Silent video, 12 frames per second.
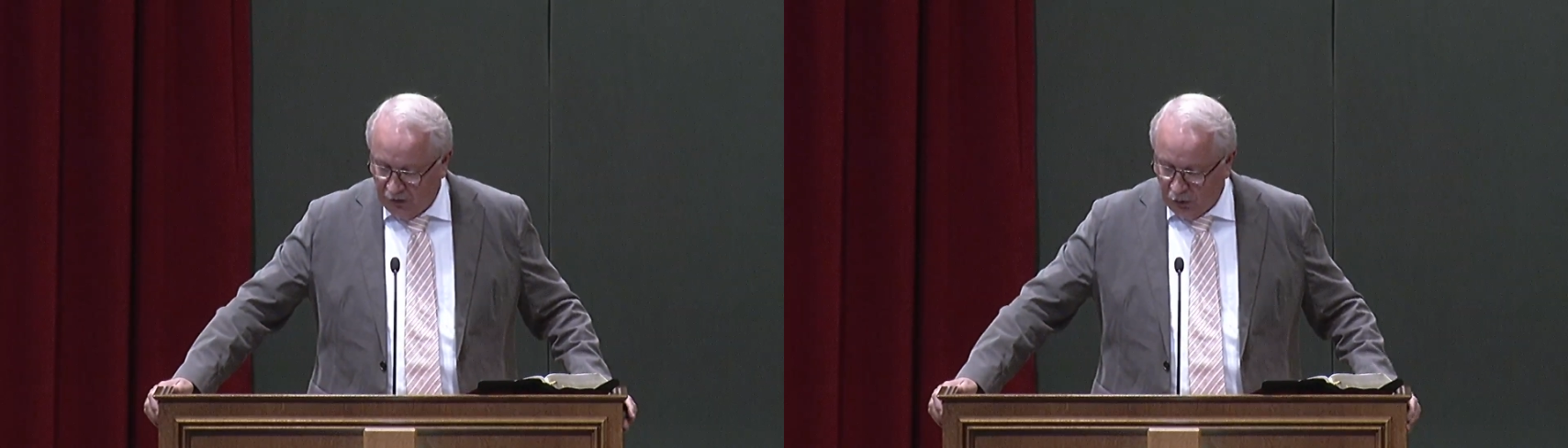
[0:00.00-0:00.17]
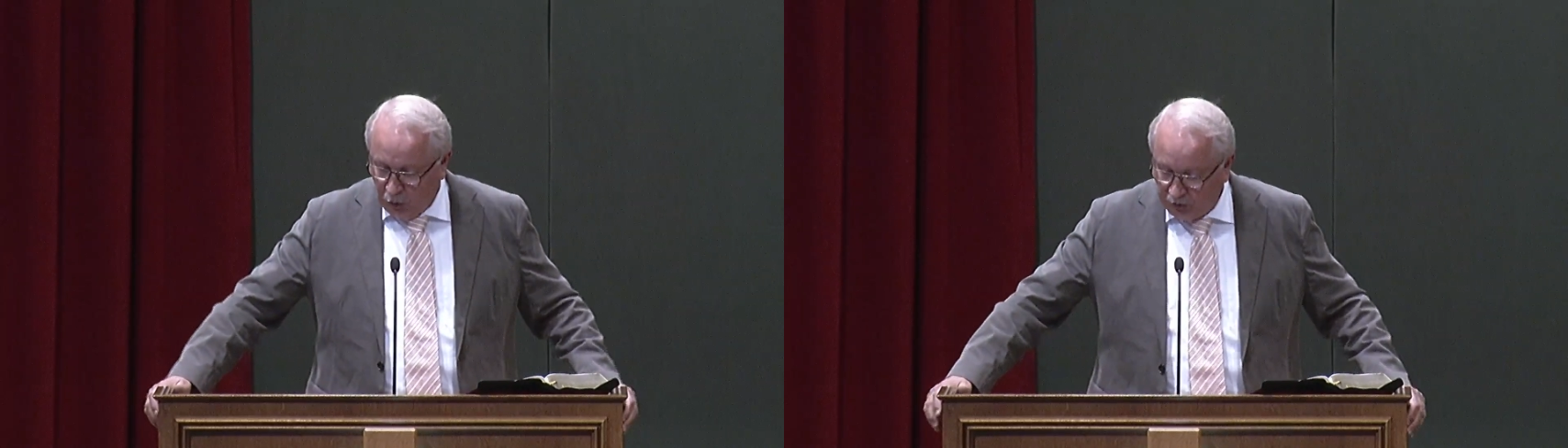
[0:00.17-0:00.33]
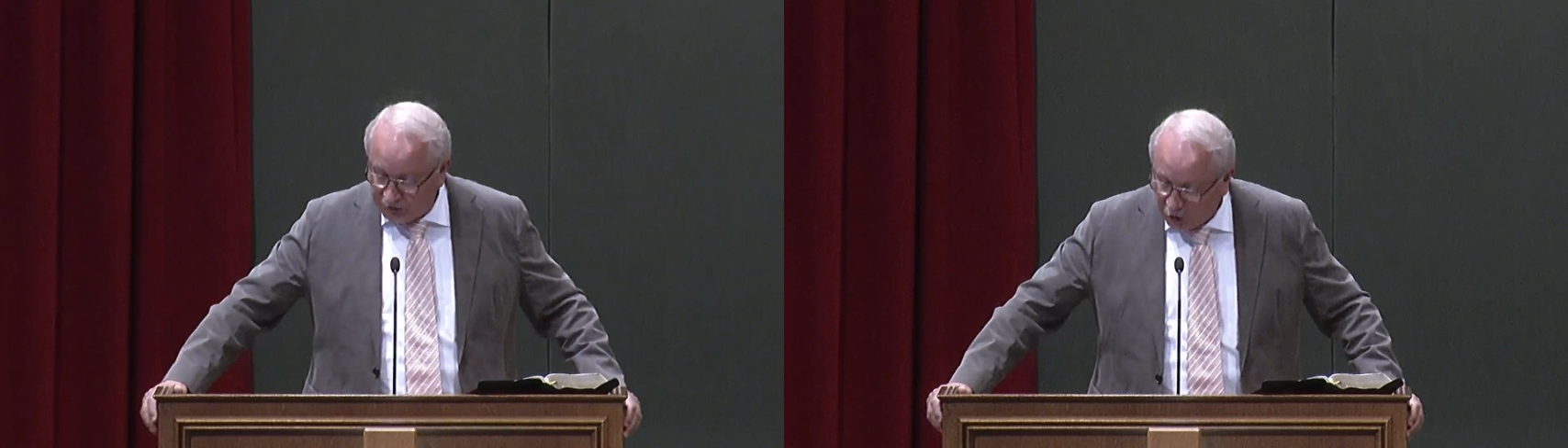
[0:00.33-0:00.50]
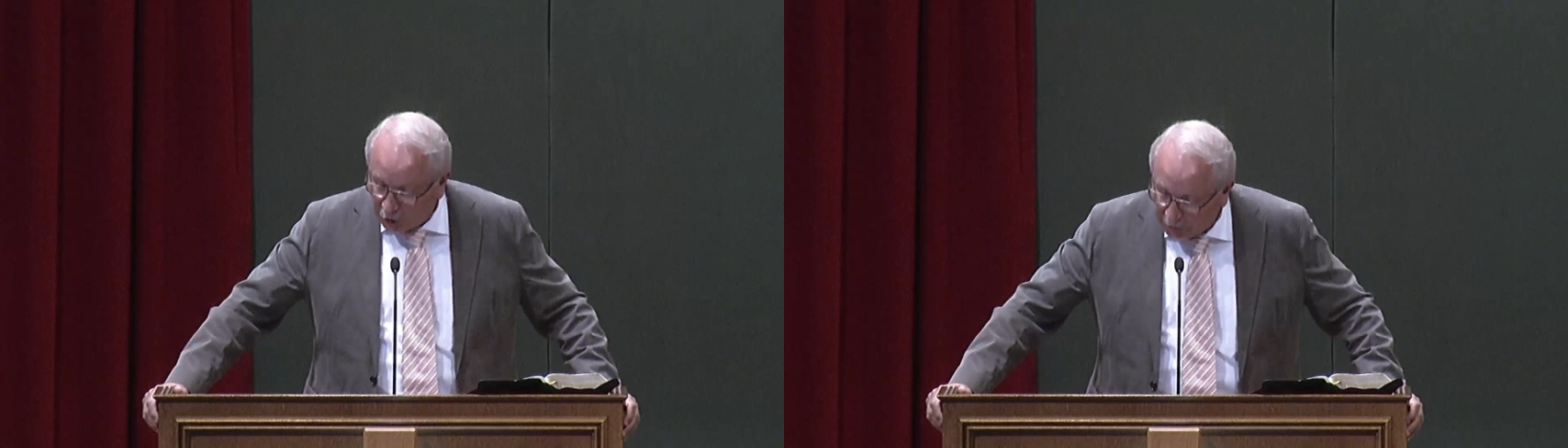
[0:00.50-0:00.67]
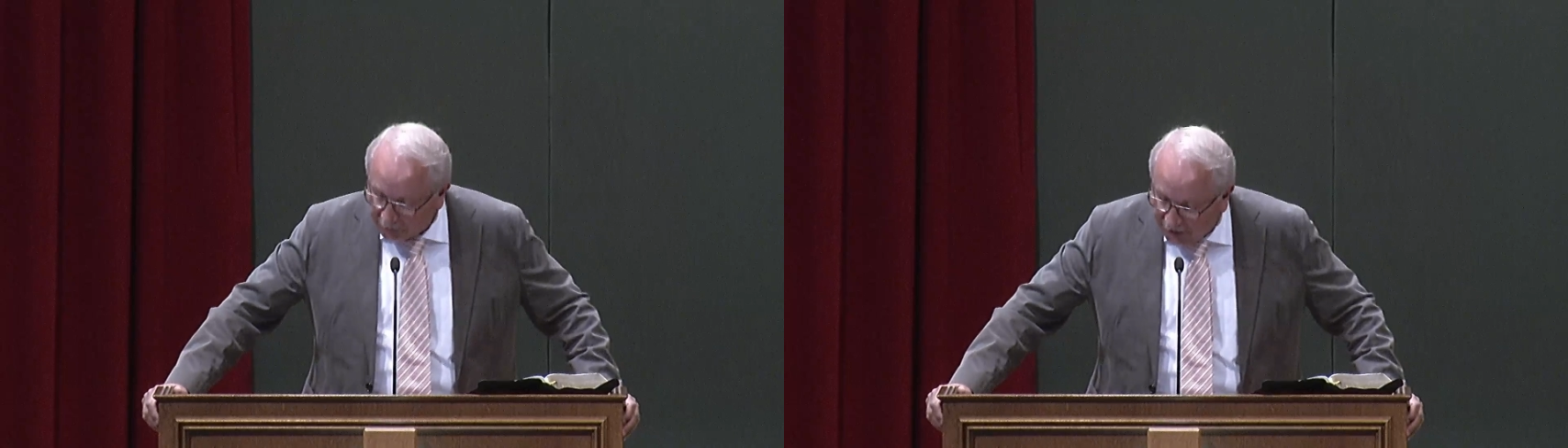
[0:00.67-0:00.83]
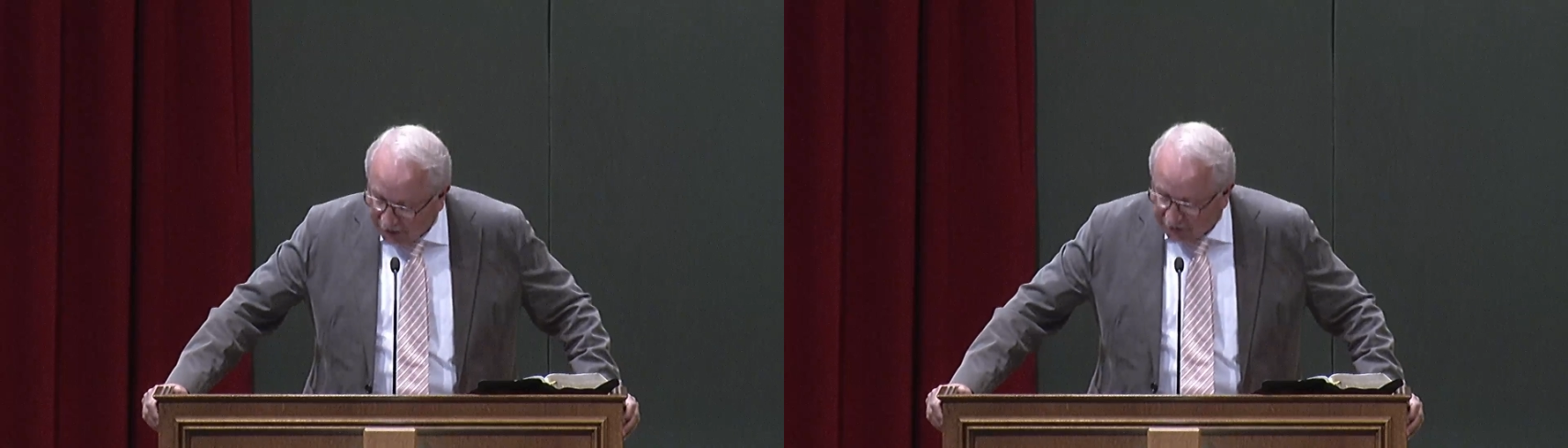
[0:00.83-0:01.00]
und in eurem
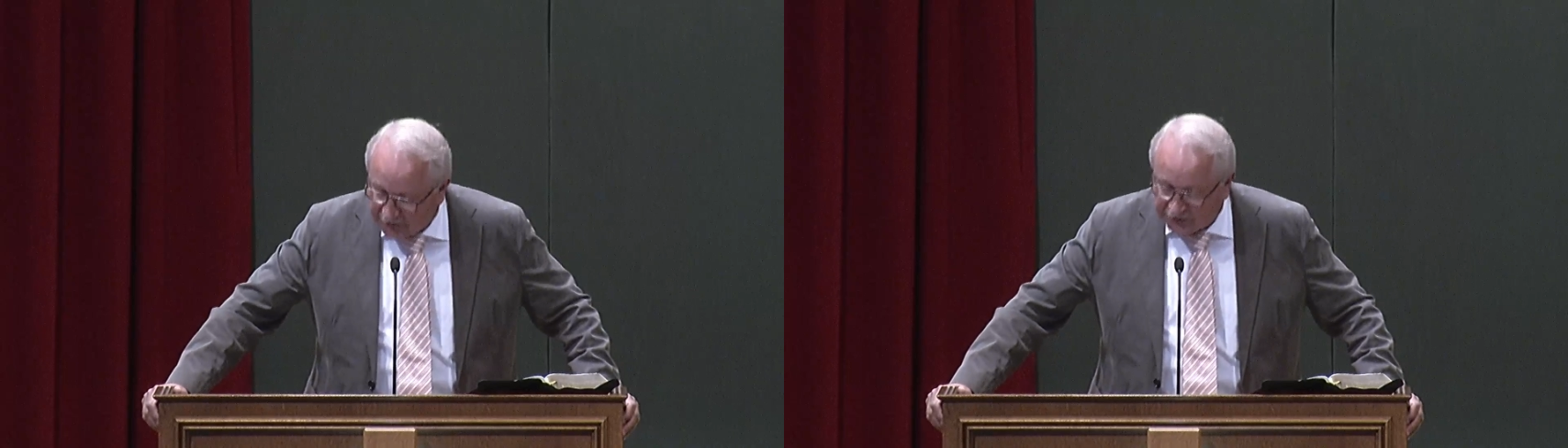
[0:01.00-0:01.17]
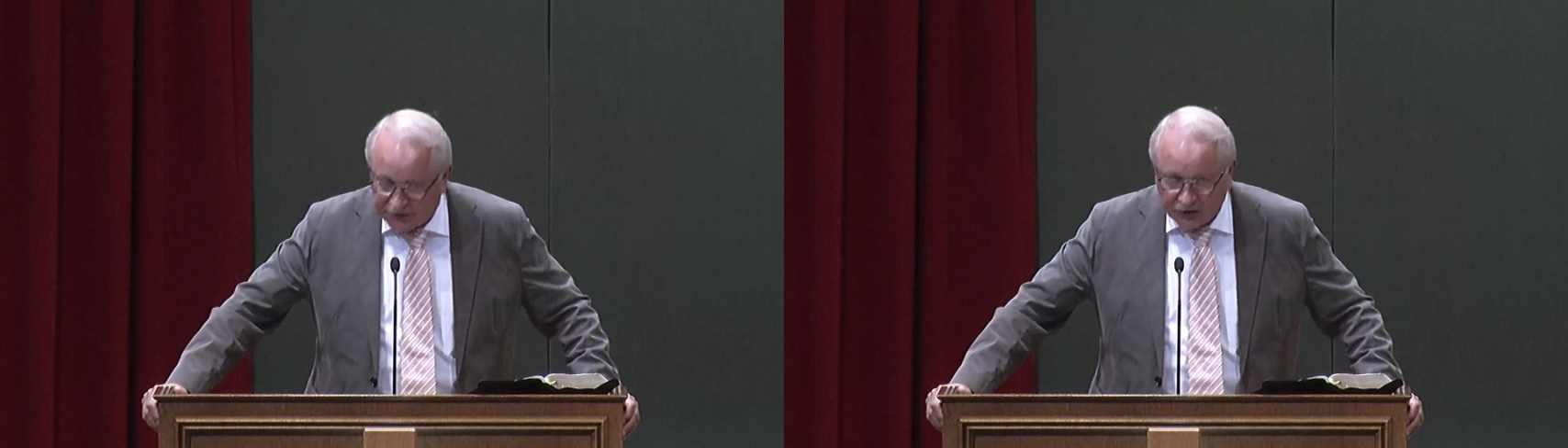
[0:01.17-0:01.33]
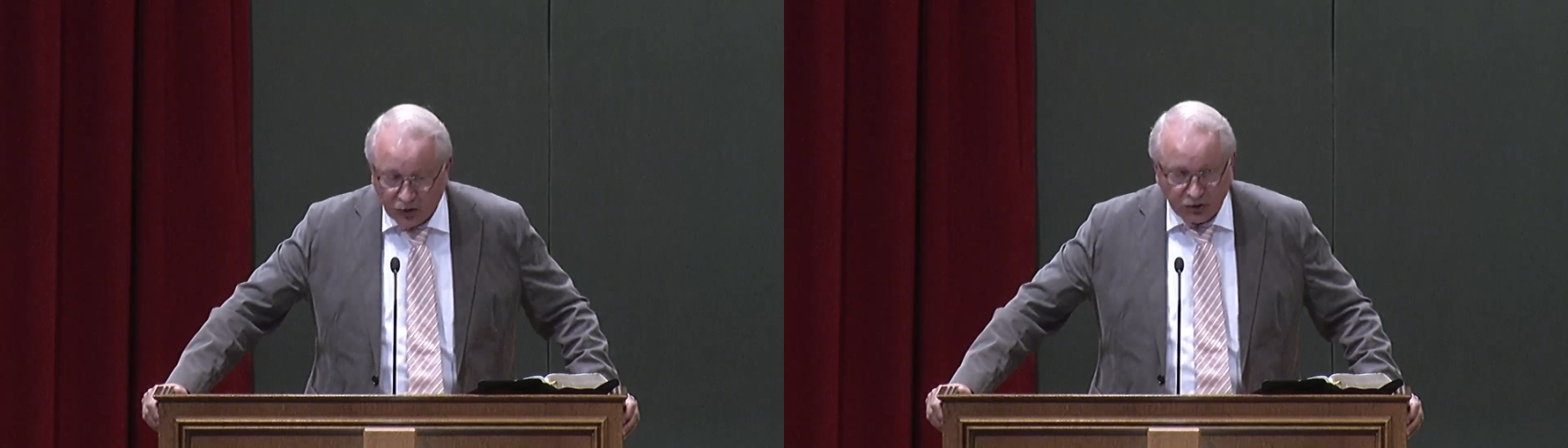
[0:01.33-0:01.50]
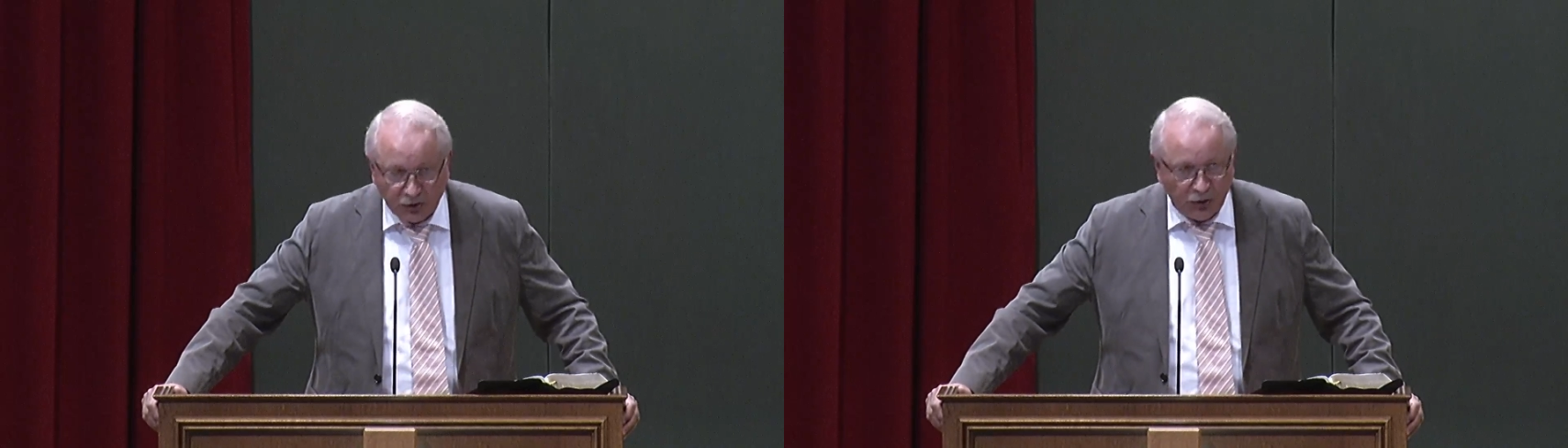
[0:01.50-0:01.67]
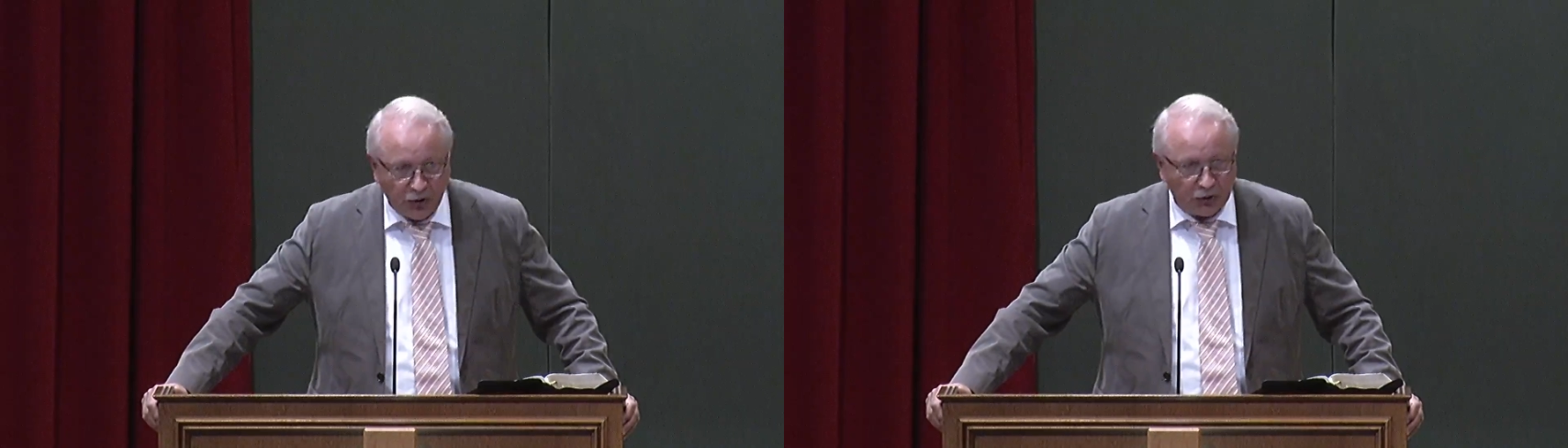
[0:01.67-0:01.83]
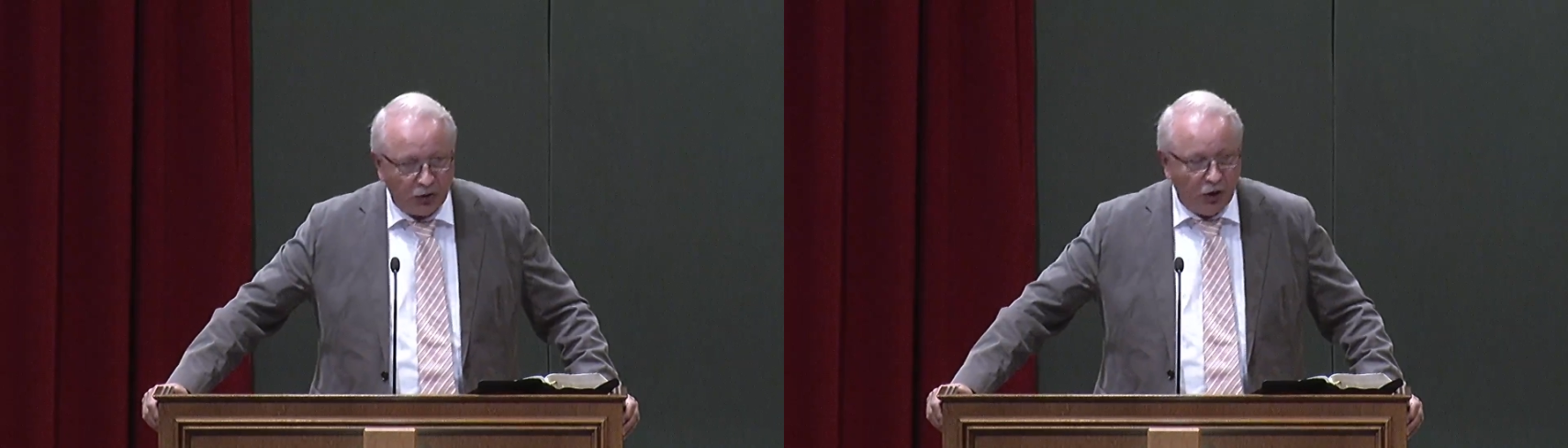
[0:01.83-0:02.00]
Geist, die Gott
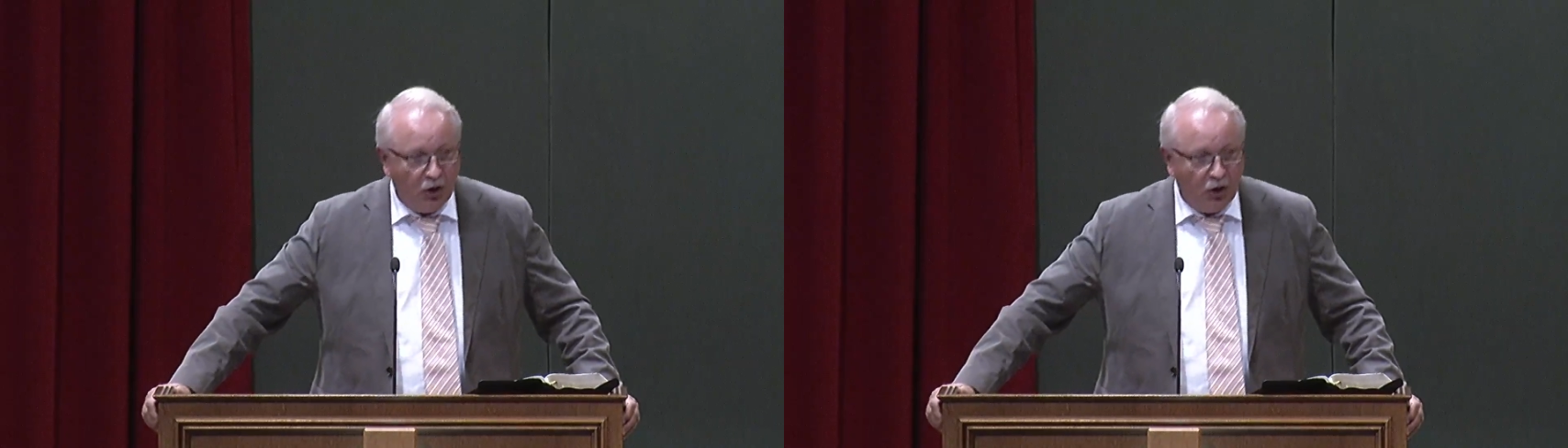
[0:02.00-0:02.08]
gehören.